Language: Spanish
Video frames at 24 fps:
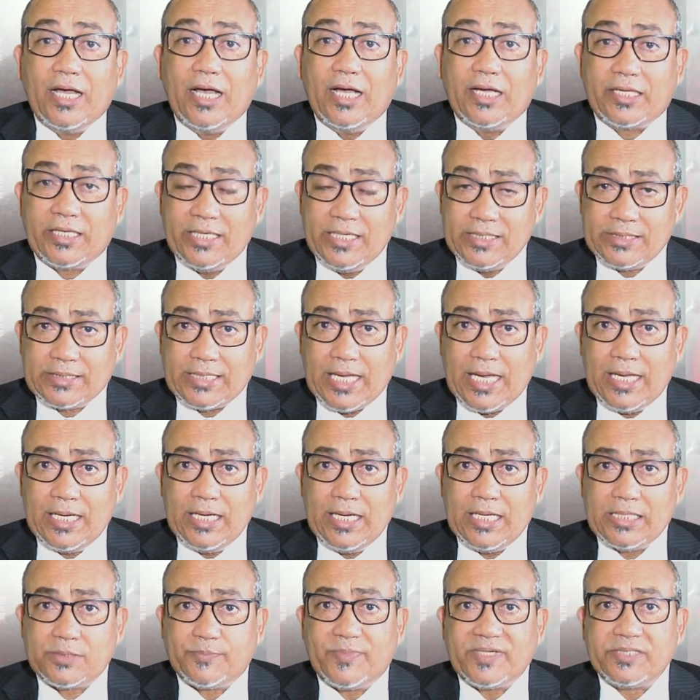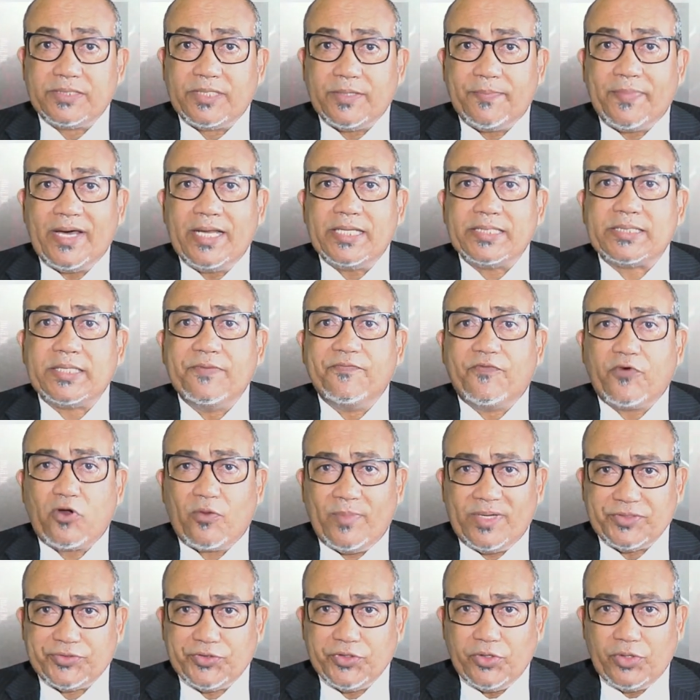Aquí están las principales
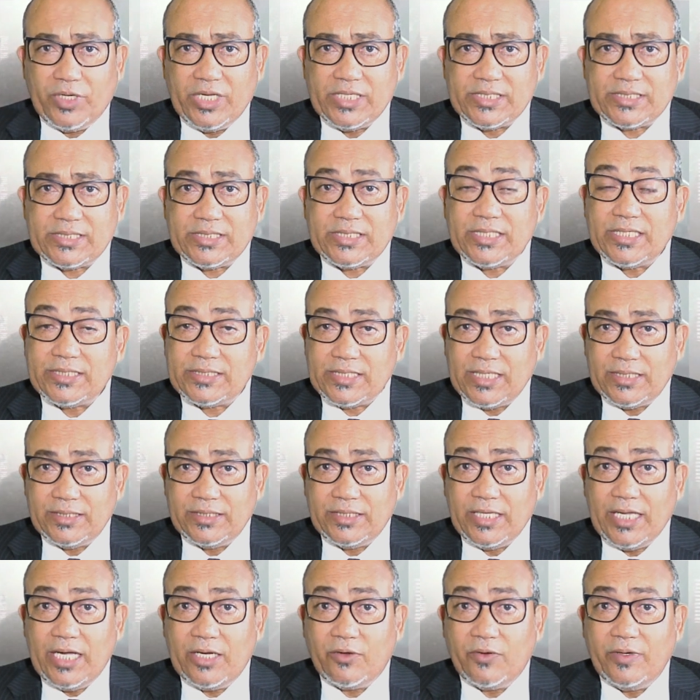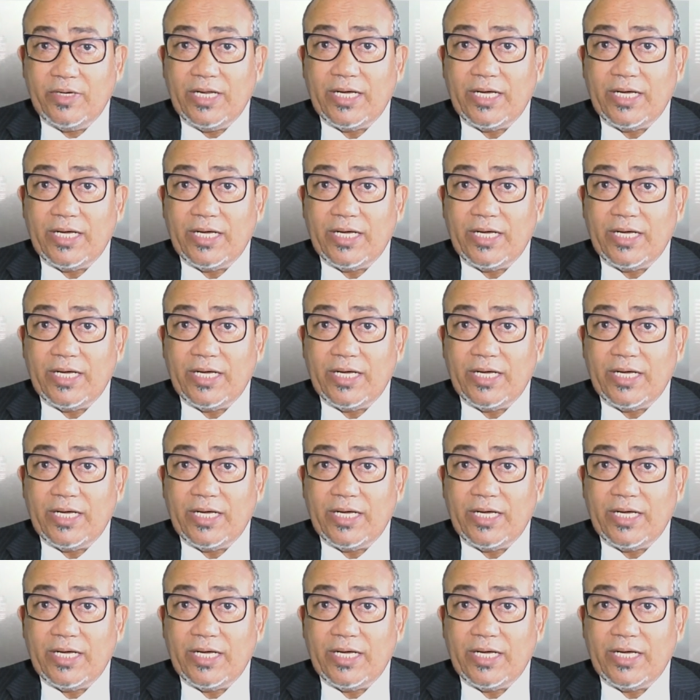informaciones de Santiago